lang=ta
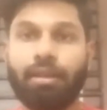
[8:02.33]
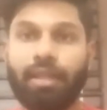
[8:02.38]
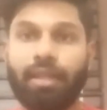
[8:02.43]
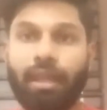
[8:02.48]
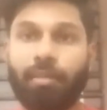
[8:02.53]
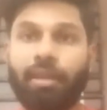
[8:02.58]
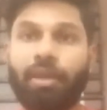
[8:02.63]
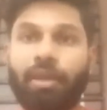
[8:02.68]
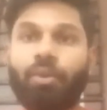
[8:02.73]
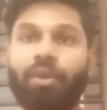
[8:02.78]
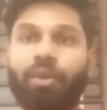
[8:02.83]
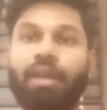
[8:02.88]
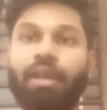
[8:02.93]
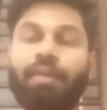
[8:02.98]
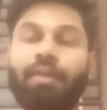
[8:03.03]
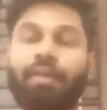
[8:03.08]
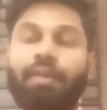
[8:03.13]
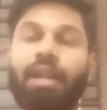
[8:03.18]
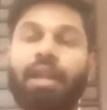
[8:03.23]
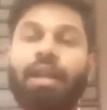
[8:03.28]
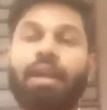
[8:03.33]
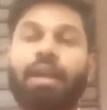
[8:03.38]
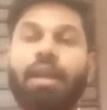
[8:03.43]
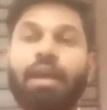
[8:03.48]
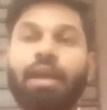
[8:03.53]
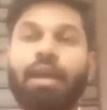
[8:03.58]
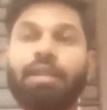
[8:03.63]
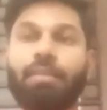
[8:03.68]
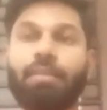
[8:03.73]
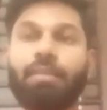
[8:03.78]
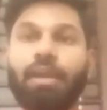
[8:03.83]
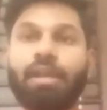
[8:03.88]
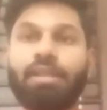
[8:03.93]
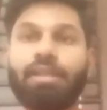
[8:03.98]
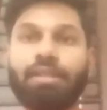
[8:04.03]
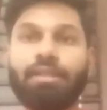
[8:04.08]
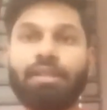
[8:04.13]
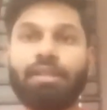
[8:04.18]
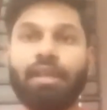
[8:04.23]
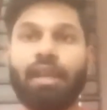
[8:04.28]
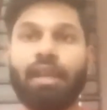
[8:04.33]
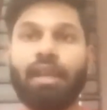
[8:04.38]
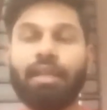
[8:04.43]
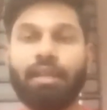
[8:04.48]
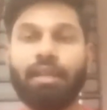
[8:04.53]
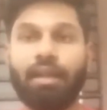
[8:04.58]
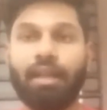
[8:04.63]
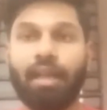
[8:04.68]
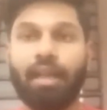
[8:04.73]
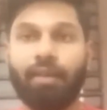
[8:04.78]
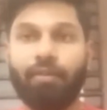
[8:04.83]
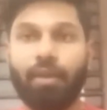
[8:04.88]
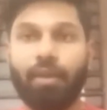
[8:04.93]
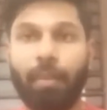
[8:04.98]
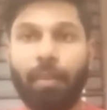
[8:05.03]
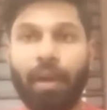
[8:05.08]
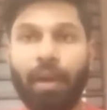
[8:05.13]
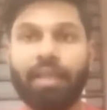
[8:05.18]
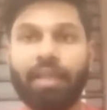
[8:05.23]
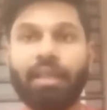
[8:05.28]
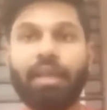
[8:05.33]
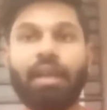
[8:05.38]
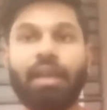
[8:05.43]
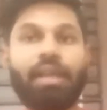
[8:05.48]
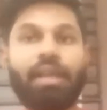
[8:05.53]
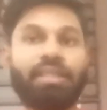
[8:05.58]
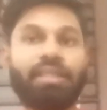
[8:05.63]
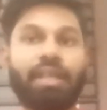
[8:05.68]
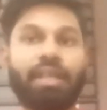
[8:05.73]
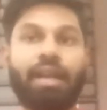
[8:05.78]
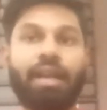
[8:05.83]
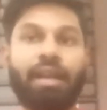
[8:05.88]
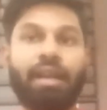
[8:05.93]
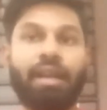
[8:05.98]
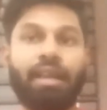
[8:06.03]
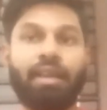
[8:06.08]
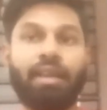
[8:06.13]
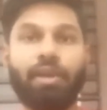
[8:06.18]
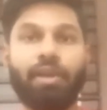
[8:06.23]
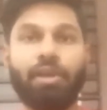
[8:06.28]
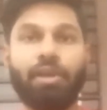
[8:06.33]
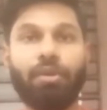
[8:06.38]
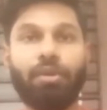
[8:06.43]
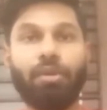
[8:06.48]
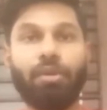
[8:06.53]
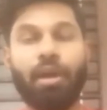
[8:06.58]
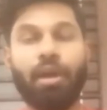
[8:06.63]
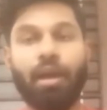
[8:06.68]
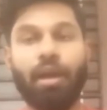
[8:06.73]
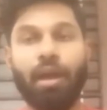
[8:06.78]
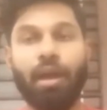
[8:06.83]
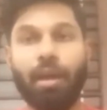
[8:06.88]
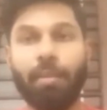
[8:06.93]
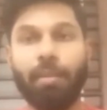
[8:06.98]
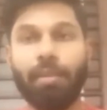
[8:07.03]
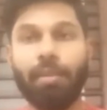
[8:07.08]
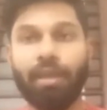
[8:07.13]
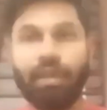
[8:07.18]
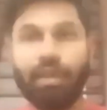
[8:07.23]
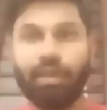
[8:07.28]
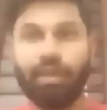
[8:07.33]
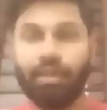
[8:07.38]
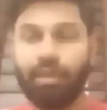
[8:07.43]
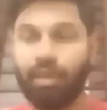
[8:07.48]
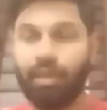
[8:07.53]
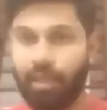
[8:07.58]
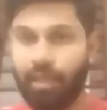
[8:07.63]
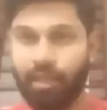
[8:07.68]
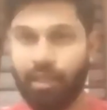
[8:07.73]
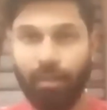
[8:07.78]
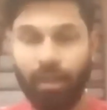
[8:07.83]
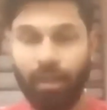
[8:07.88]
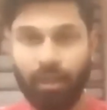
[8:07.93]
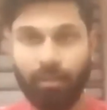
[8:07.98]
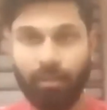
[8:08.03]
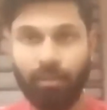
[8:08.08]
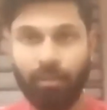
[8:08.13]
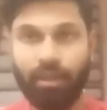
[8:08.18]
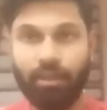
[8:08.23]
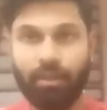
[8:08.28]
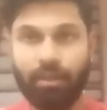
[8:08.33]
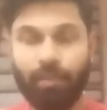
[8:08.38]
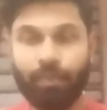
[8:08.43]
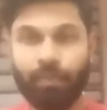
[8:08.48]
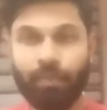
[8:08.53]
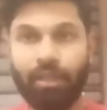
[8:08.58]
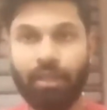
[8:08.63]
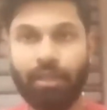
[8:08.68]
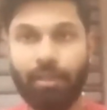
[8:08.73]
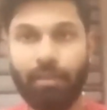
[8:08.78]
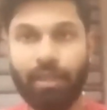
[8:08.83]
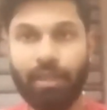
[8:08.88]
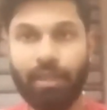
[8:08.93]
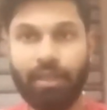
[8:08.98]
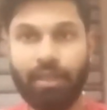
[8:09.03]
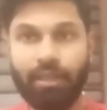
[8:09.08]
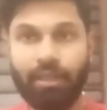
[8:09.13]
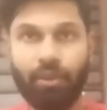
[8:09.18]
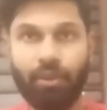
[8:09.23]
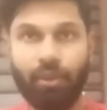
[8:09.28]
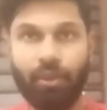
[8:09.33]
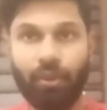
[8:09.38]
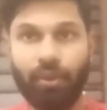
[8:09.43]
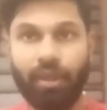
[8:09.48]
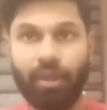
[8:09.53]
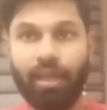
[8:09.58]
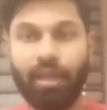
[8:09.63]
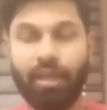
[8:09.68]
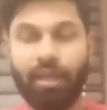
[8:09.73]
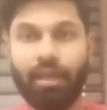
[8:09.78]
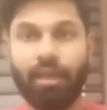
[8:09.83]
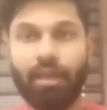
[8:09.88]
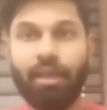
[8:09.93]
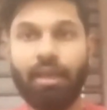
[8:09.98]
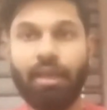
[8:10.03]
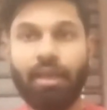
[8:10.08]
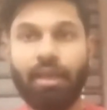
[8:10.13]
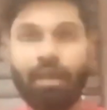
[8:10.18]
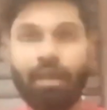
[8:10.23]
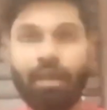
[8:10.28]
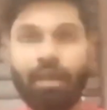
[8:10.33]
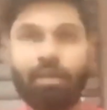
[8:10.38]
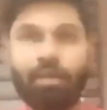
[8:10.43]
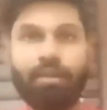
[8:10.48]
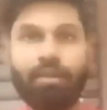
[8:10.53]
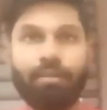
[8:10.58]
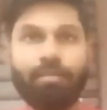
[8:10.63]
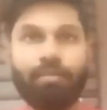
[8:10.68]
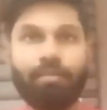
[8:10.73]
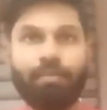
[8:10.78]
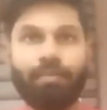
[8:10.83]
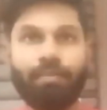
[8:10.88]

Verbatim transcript: தன்மை உடையவள் அன்னை ஆதிபராசக்தி அதனால அவள் பாதங்களே சரணடைய வேண்டும் அப்படின்றதுதான் இந்த மரு இந்த மந்திரத்தினுடைய கருத்து